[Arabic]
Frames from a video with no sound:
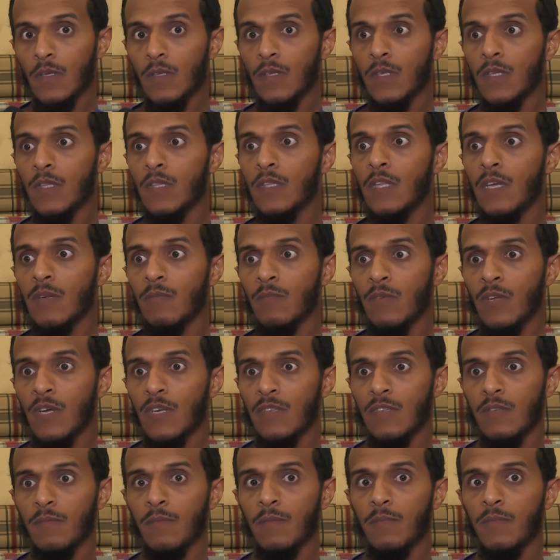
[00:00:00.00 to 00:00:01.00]
جدا
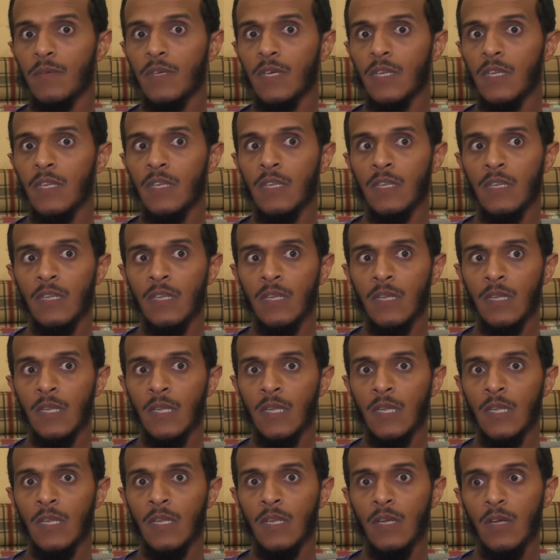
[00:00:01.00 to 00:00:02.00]
مناسب
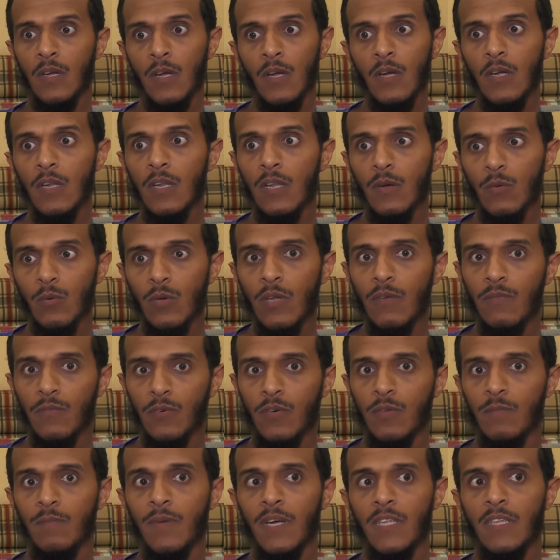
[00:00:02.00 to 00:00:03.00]
يمكن آه، لو
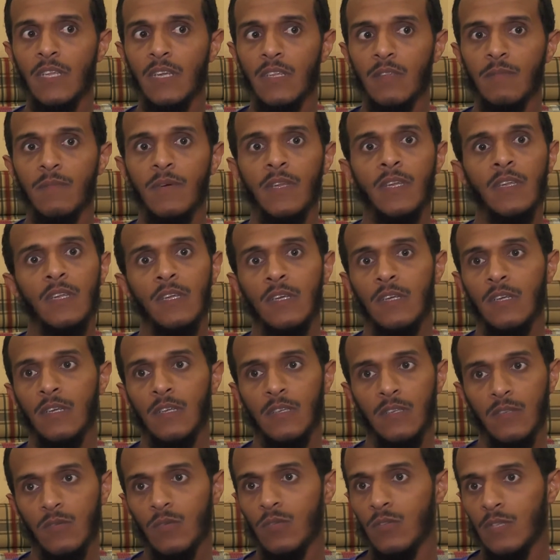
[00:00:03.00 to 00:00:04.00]
يرفعون بعد
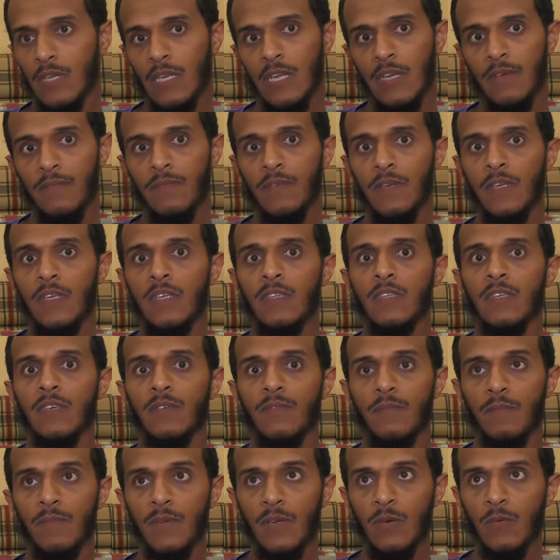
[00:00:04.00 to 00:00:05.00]
اتمنى كنت العب في
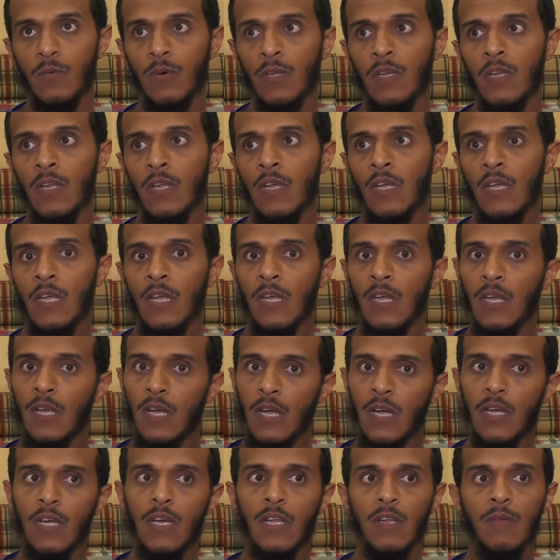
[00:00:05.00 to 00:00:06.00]
القطيف من اول
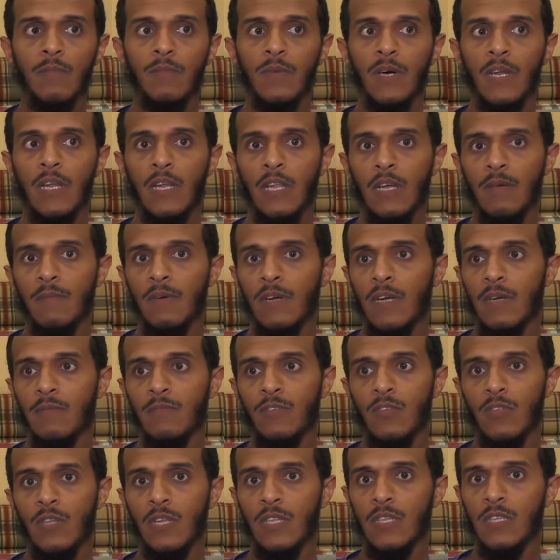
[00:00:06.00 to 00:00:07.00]
اقل مباراه العبها
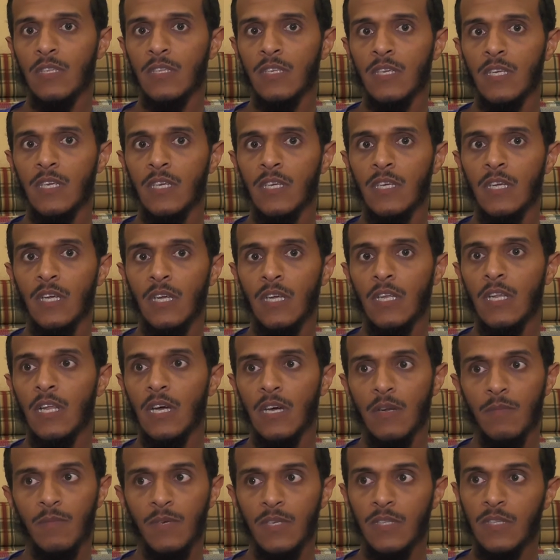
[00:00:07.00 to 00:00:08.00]
35 دقيقه الى
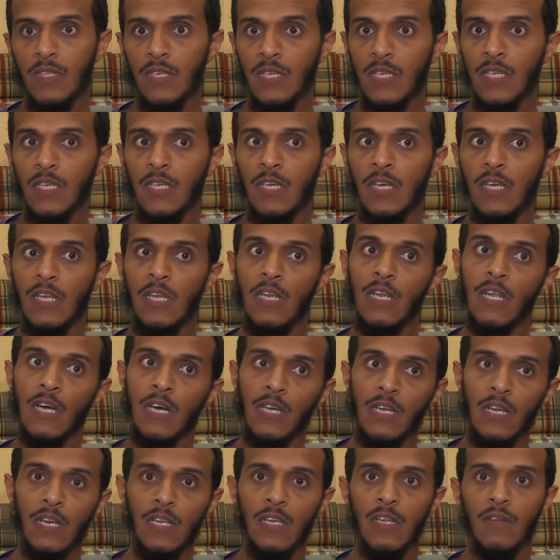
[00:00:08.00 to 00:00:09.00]
40 دقيقه
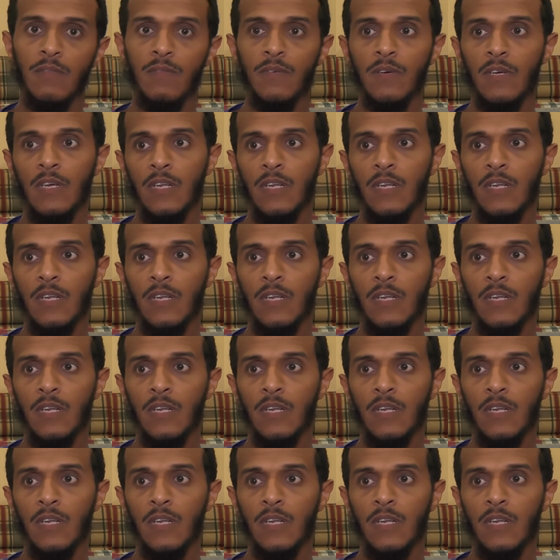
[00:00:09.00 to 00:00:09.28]
الان القى